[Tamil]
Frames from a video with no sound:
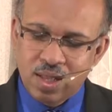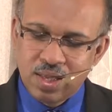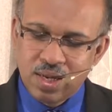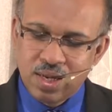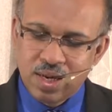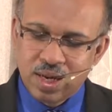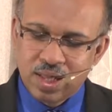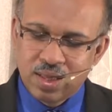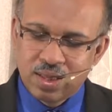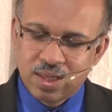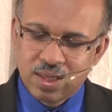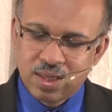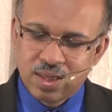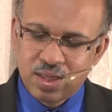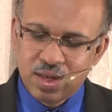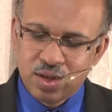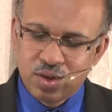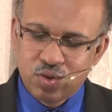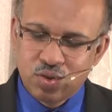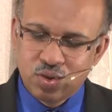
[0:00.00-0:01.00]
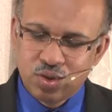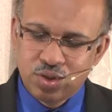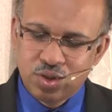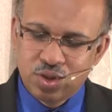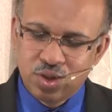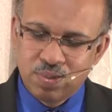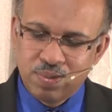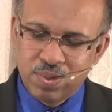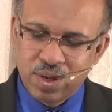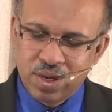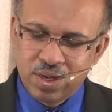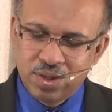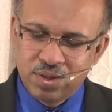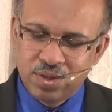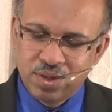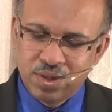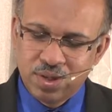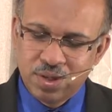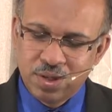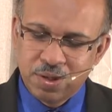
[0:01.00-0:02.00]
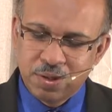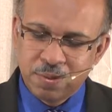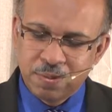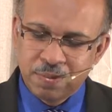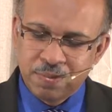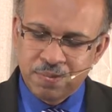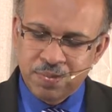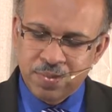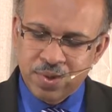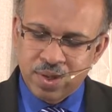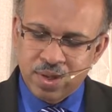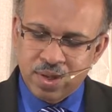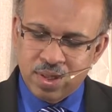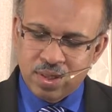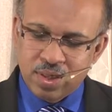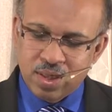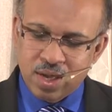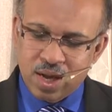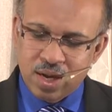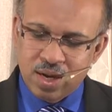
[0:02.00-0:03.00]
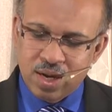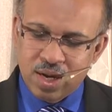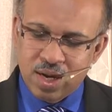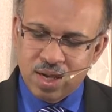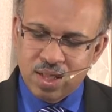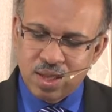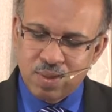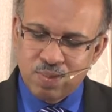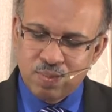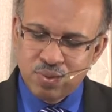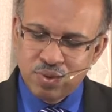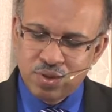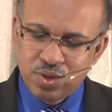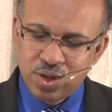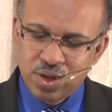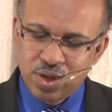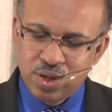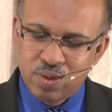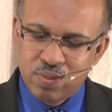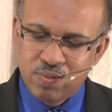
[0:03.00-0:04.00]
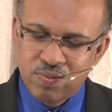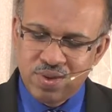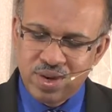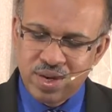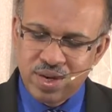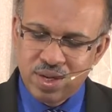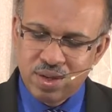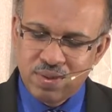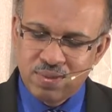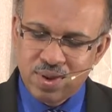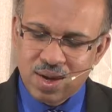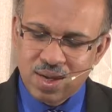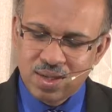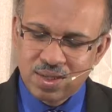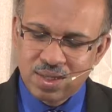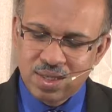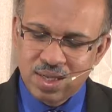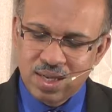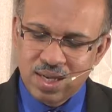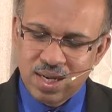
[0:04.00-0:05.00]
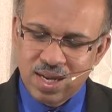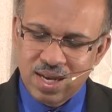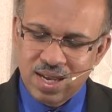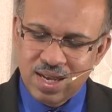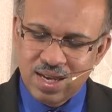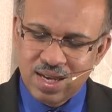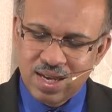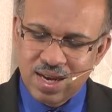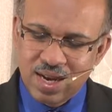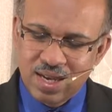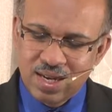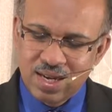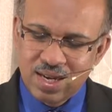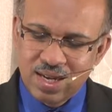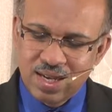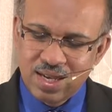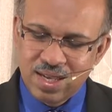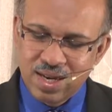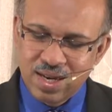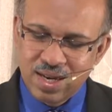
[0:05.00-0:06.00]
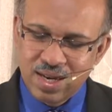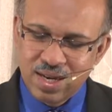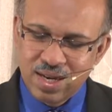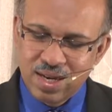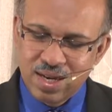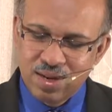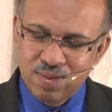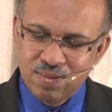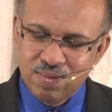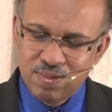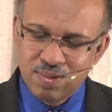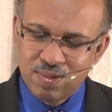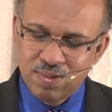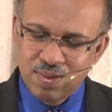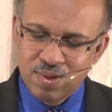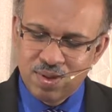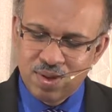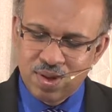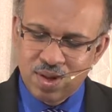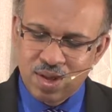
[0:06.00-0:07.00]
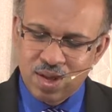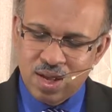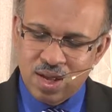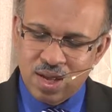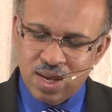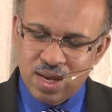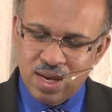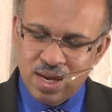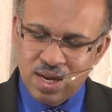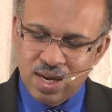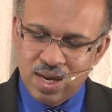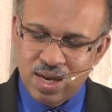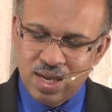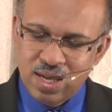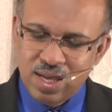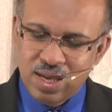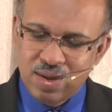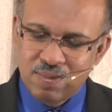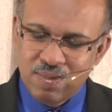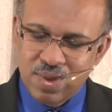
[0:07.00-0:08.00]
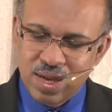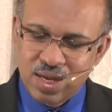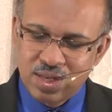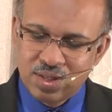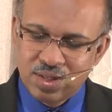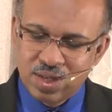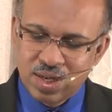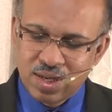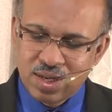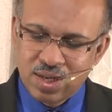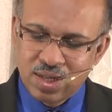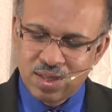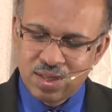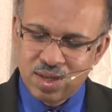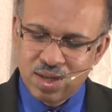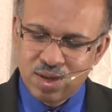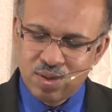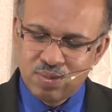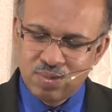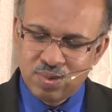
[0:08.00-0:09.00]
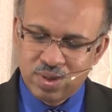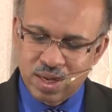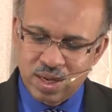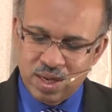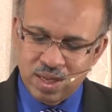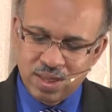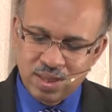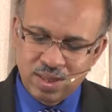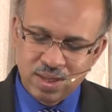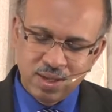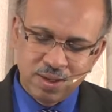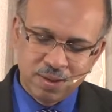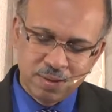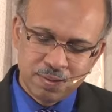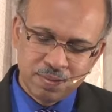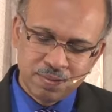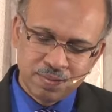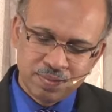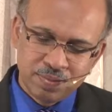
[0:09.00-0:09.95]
அதன் இரத்தத்தில் கொஞ்சம் எடுத்து தாங்கள் அதை புசிக்கும் வீட்டு வாசல் நிலைக்கால்கள் இரண்டிலும் நிலையின் மேல் சட்டத்திலும் தெளித்து